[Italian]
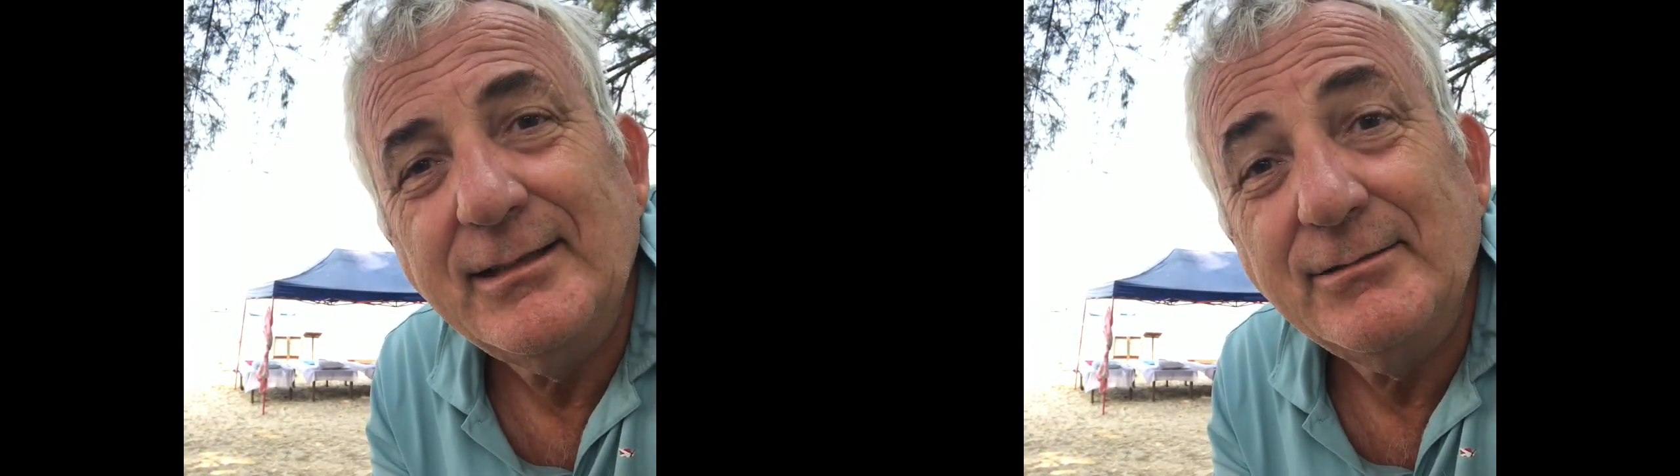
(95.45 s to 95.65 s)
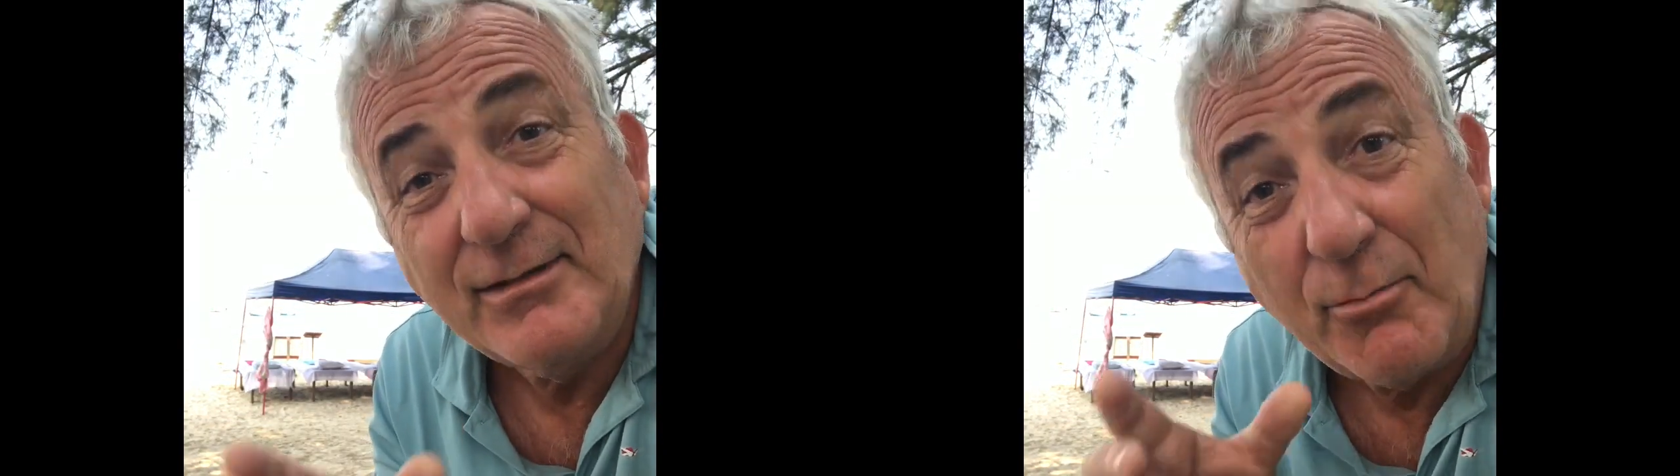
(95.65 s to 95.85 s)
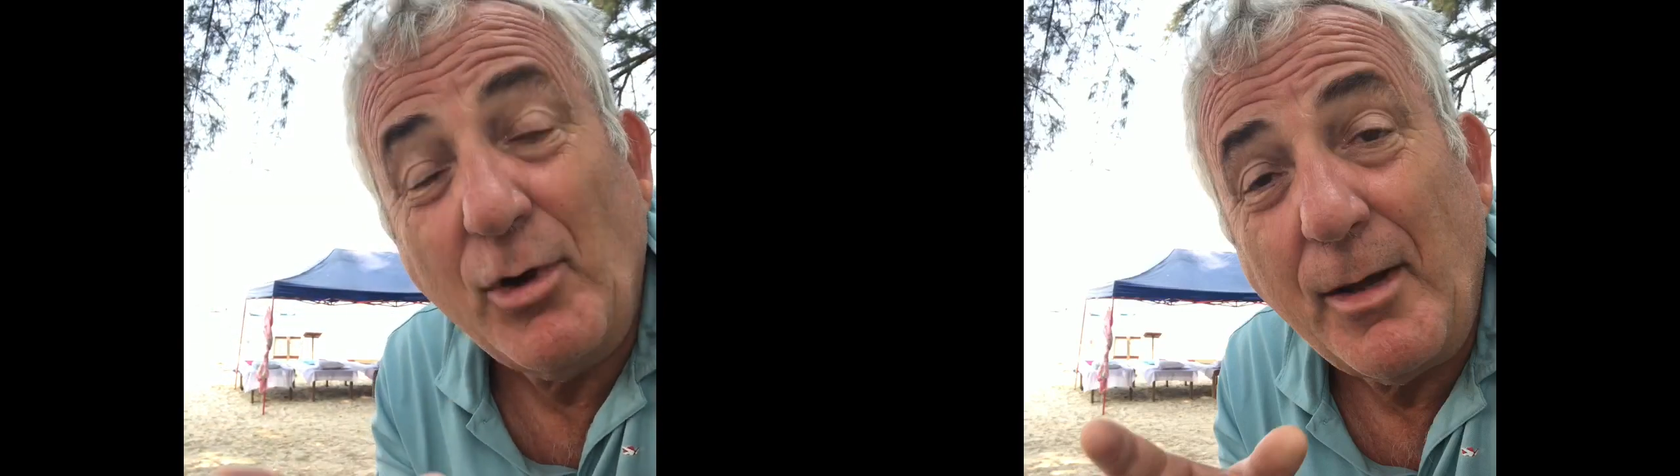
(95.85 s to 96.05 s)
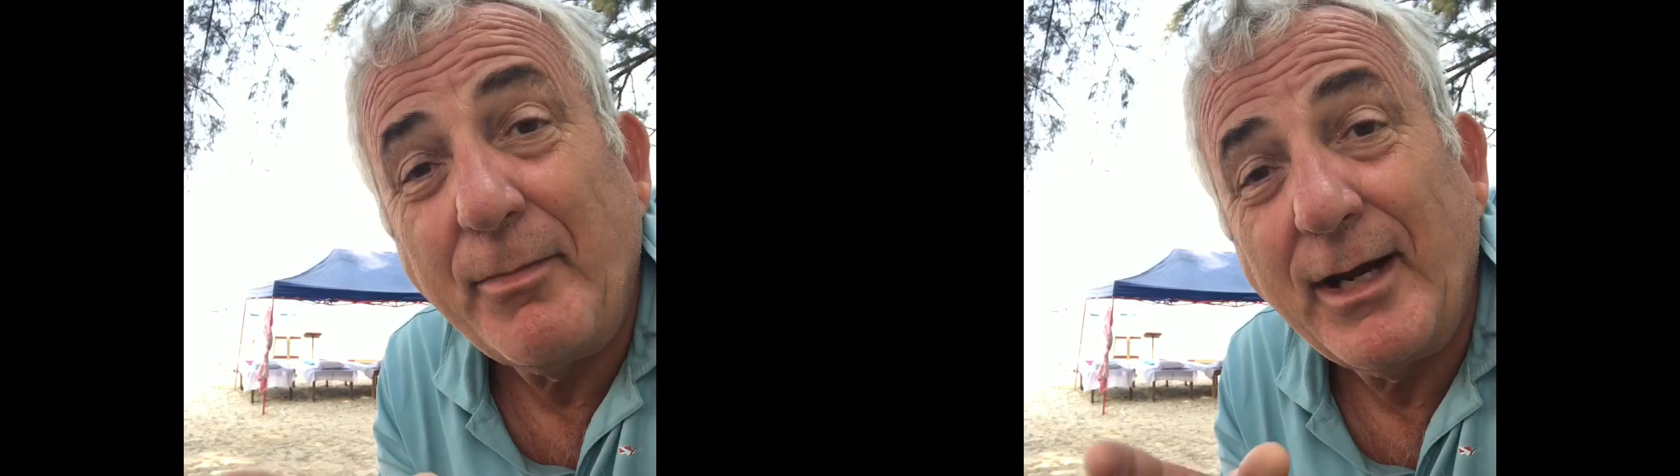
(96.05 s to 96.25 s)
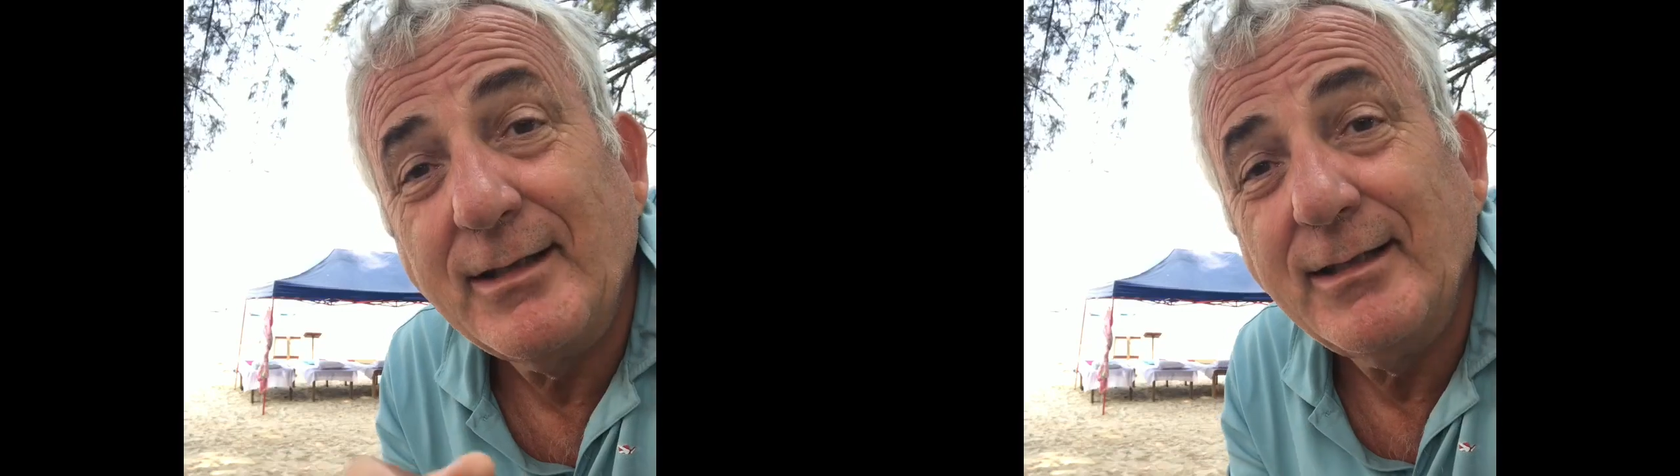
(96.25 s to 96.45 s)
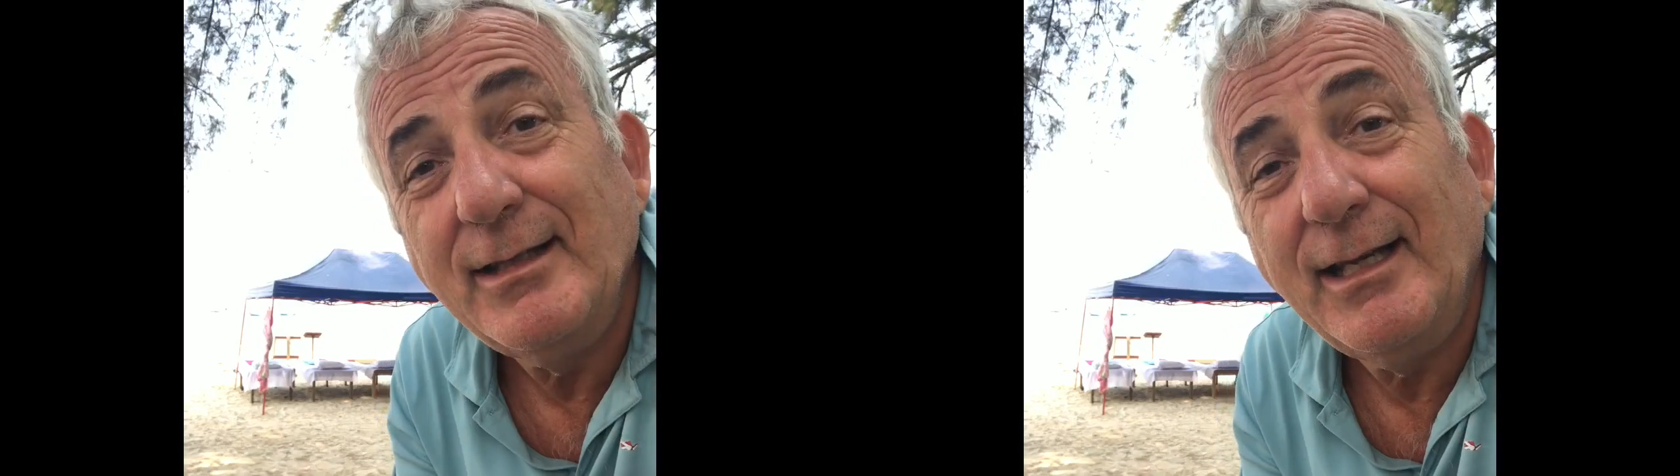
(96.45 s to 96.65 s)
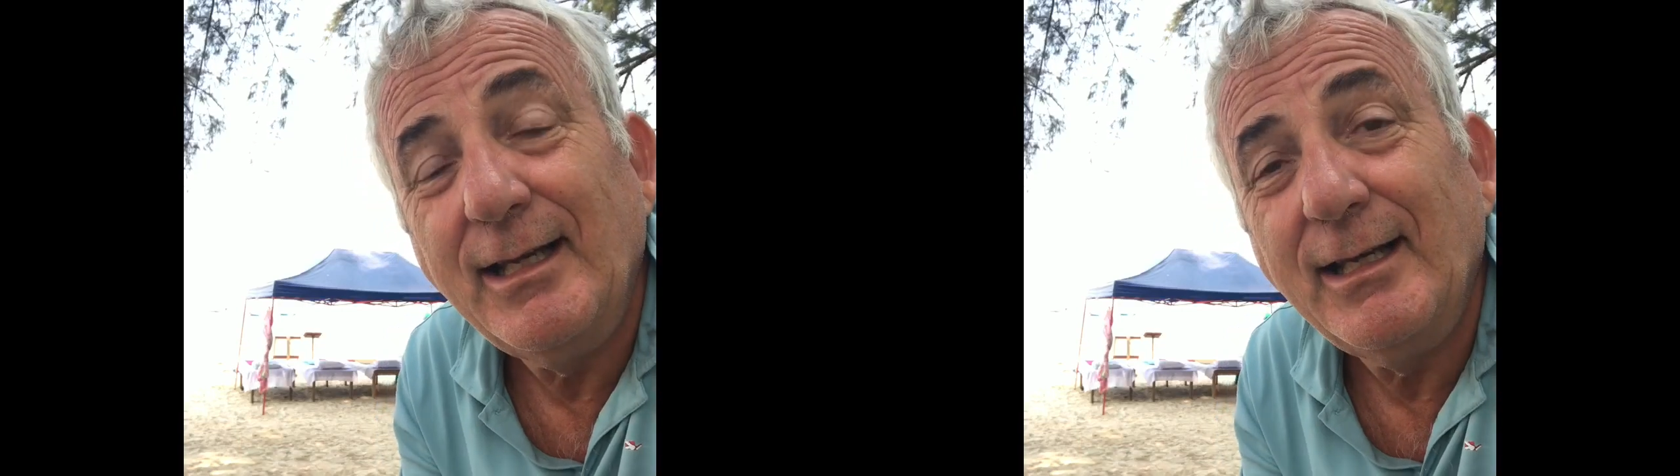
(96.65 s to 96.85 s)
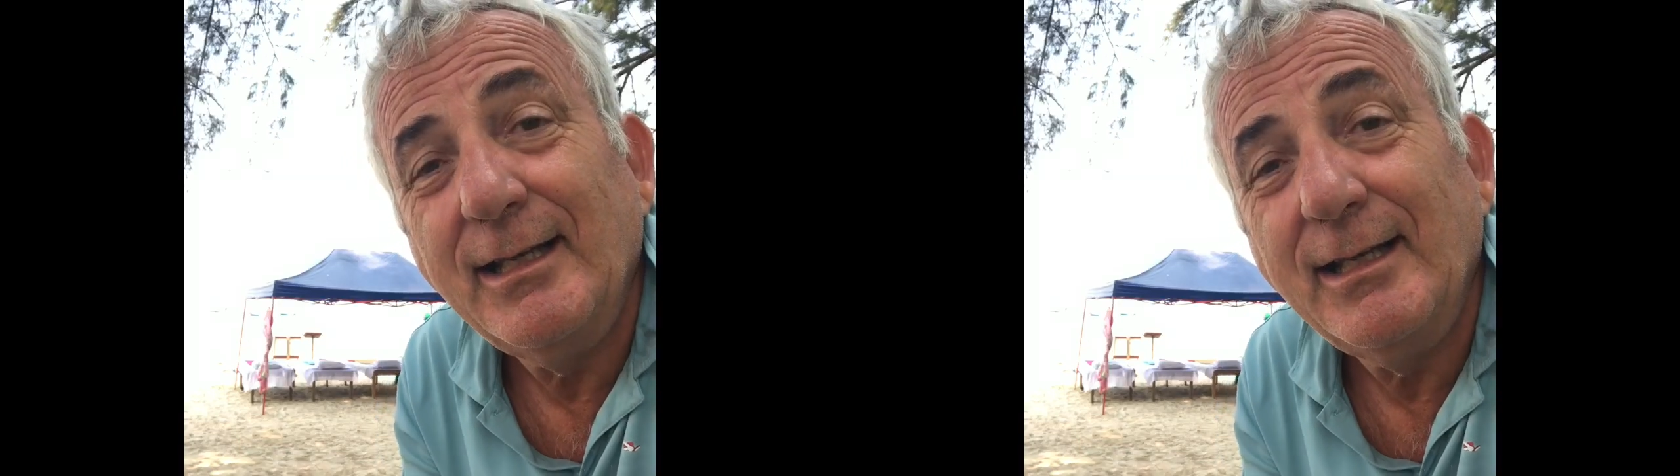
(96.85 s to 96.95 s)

Una buona parte del,